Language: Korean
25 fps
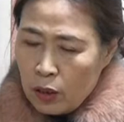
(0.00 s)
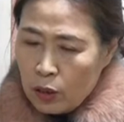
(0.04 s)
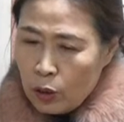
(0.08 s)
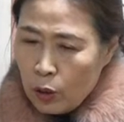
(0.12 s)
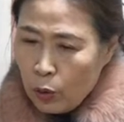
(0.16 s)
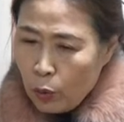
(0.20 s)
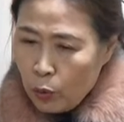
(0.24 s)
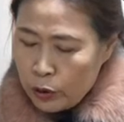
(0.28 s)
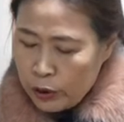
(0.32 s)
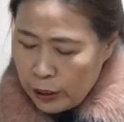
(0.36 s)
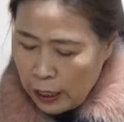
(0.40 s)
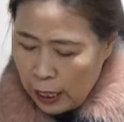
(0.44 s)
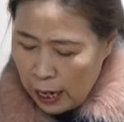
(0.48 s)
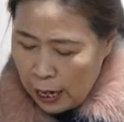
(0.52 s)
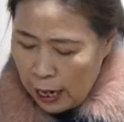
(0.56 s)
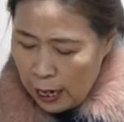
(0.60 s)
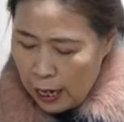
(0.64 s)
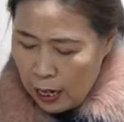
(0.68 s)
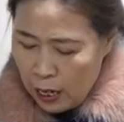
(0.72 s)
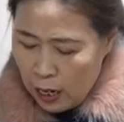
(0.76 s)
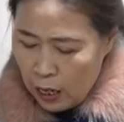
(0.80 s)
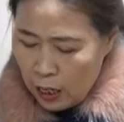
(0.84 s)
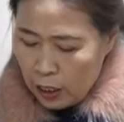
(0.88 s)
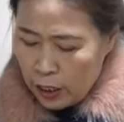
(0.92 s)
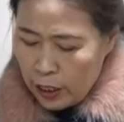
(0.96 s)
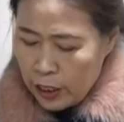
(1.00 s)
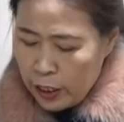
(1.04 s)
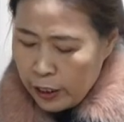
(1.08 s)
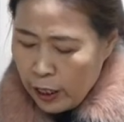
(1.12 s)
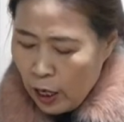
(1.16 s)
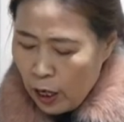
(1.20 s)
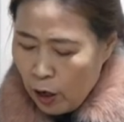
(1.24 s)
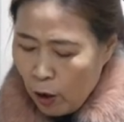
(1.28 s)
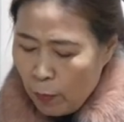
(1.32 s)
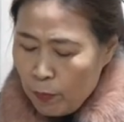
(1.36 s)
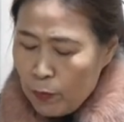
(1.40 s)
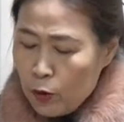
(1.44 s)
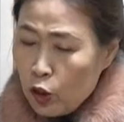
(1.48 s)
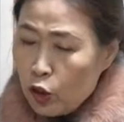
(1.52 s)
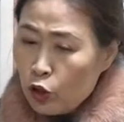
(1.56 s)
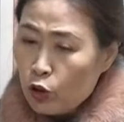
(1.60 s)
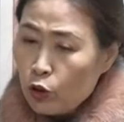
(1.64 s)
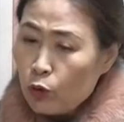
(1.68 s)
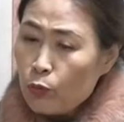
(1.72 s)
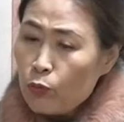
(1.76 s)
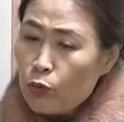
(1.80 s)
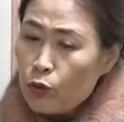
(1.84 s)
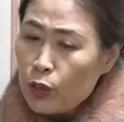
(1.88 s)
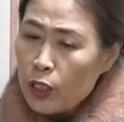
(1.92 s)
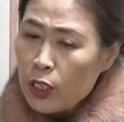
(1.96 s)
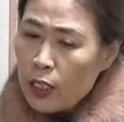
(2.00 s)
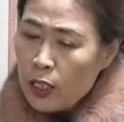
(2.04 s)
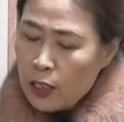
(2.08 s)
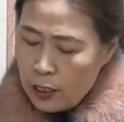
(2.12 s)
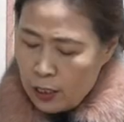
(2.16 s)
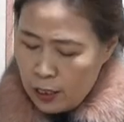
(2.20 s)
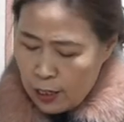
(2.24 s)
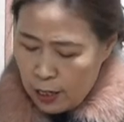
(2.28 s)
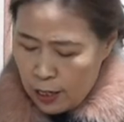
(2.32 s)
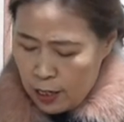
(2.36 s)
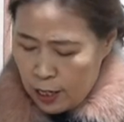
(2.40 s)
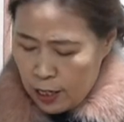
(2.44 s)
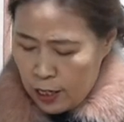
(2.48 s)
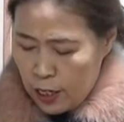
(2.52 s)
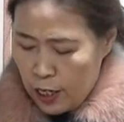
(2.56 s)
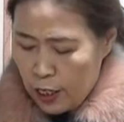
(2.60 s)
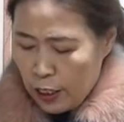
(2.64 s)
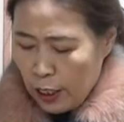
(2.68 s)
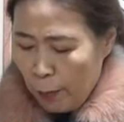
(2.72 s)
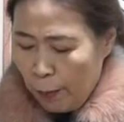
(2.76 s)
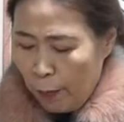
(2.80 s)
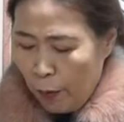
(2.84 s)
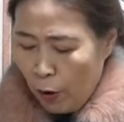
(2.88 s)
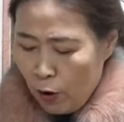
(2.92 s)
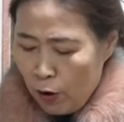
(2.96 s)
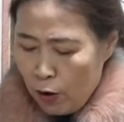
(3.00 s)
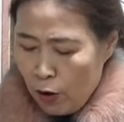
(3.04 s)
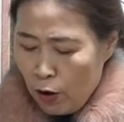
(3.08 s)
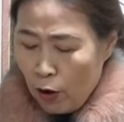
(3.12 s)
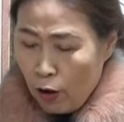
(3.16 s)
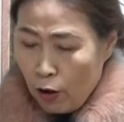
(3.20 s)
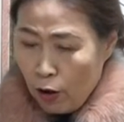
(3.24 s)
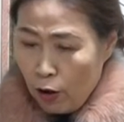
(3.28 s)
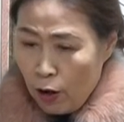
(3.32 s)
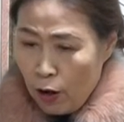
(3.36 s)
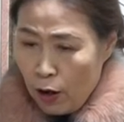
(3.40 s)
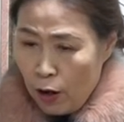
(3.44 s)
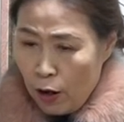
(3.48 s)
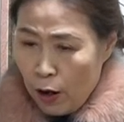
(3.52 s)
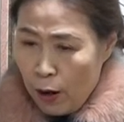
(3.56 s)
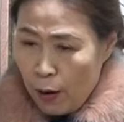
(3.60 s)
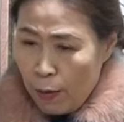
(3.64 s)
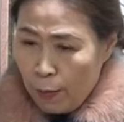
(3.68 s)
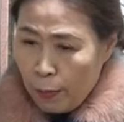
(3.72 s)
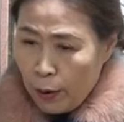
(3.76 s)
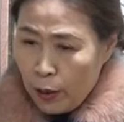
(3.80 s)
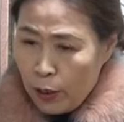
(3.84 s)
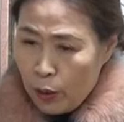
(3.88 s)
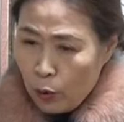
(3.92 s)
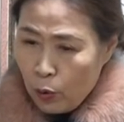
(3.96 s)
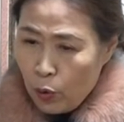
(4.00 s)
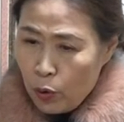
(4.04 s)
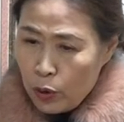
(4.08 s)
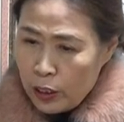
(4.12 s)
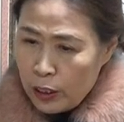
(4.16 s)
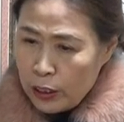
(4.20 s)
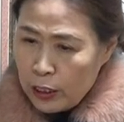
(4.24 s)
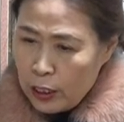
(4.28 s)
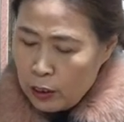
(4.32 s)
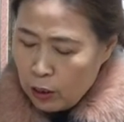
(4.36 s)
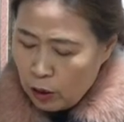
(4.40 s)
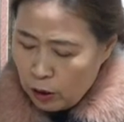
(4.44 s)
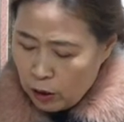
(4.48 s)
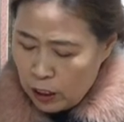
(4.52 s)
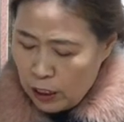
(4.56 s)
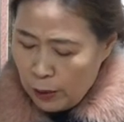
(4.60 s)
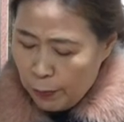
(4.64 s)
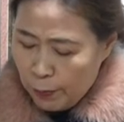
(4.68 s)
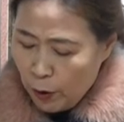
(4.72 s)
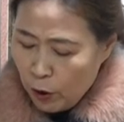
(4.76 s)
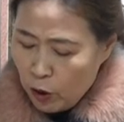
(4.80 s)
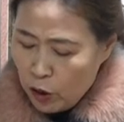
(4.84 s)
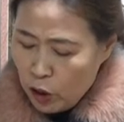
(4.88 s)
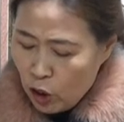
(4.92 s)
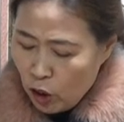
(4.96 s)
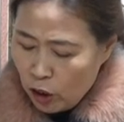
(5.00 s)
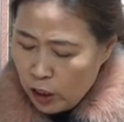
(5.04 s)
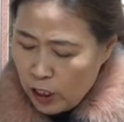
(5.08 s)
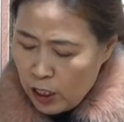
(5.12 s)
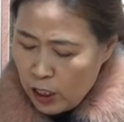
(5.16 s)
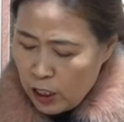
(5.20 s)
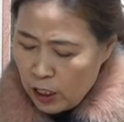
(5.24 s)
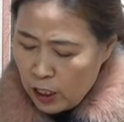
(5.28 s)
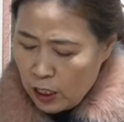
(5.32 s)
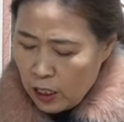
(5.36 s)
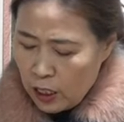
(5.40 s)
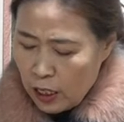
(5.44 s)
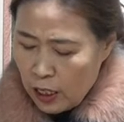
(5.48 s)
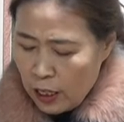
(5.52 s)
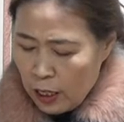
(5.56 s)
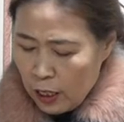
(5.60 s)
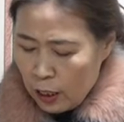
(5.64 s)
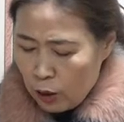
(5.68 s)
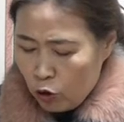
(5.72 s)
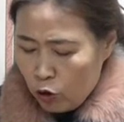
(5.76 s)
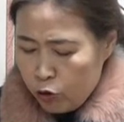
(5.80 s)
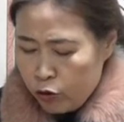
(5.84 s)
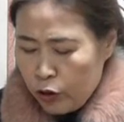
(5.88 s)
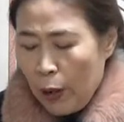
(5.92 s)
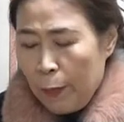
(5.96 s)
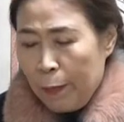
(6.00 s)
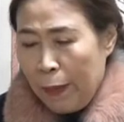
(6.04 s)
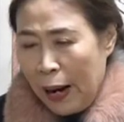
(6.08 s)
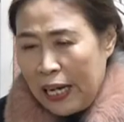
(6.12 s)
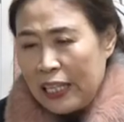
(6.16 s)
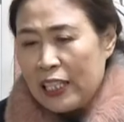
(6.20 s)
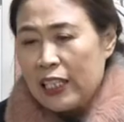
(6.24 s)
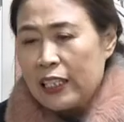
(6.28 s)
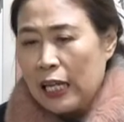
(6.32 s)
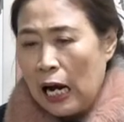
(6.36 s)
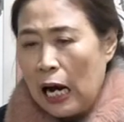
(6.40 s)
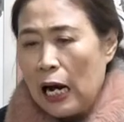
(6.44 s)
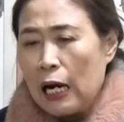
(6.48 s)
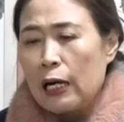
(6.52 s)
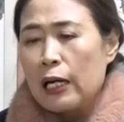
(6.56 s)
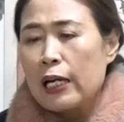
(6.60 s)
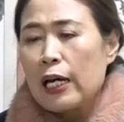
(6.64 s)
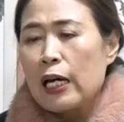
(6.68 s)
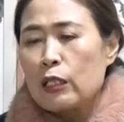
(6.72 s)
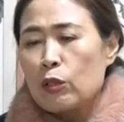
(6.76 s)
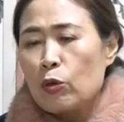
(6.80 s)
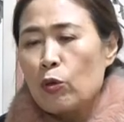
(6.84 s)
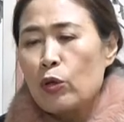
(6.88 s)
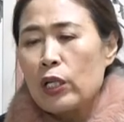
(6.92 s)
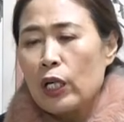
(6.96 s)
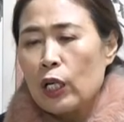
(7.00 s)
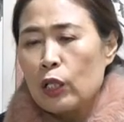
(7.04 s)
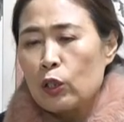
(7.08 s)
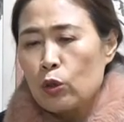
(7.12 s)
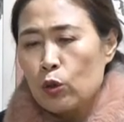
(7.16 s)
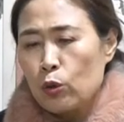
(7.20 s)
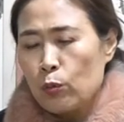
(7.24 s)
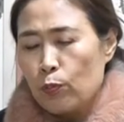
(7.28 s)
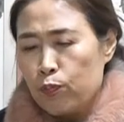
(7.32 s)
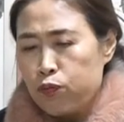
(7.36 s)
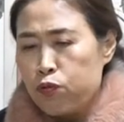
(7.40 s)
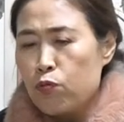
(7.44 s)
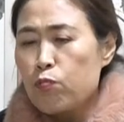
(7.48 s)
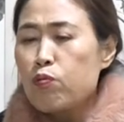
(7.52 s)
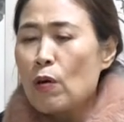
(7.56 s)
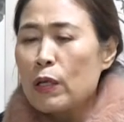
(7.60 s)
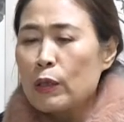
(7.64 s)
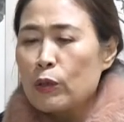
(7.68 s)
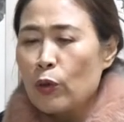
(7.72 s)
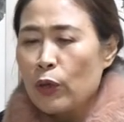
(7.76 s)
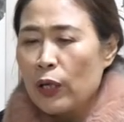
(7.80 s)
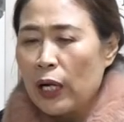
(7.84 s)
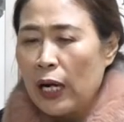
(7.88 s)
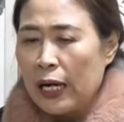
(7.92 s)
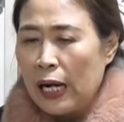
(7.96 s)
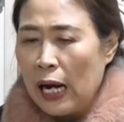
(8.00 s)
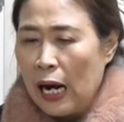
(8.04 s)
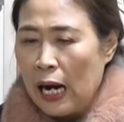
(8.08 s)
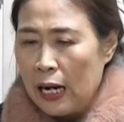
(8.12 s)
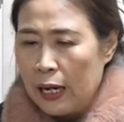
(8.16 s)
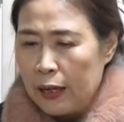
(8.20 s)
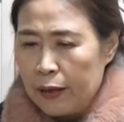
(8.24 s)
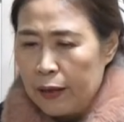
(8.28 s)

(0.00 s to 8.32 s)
그리고 자 이렇게 엄지를 충분히 이렇게 벌려. 벌리고 이게 이 면적이 줄에 많이 닿아야 소리가 풍부한 소리가 나.